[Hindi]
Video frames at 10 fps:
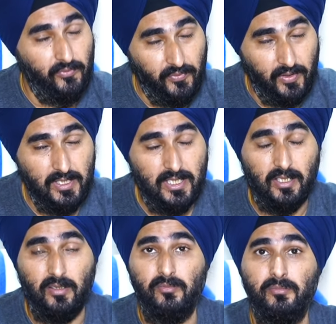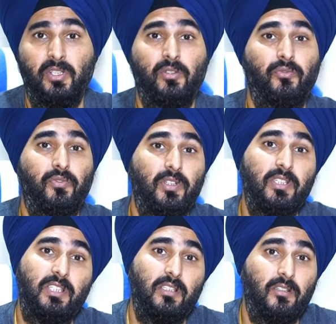फर्स्ट कम
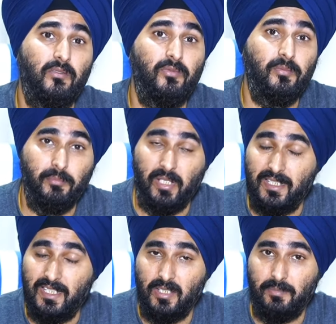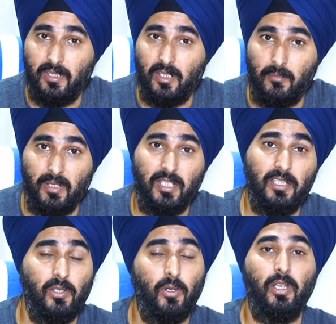फर्स्ट बेसिस uh, पर हमारी
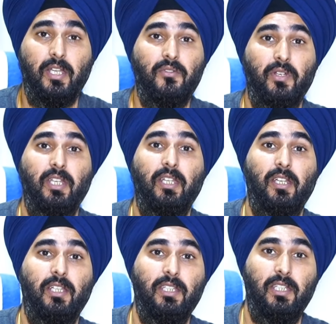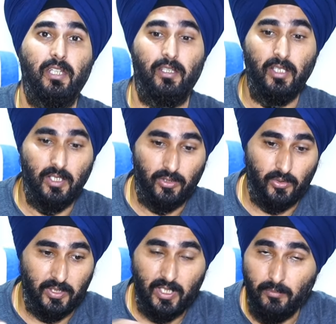ये ऑनलाइन ट्रेनिंग रहती है
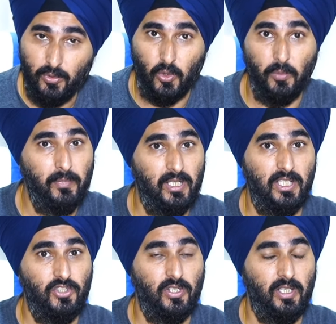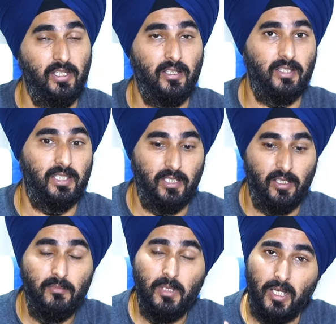क्योंकि हम ग्रुप में टीच नहीं करते
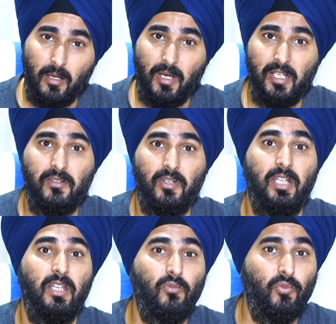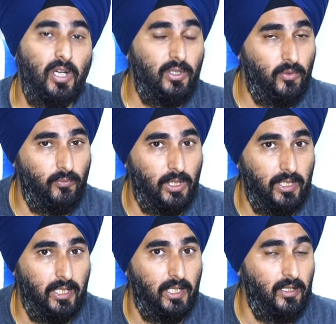हैं हमारी ट्रेनिंग वन ऑन वन
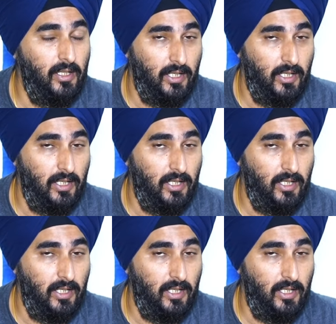है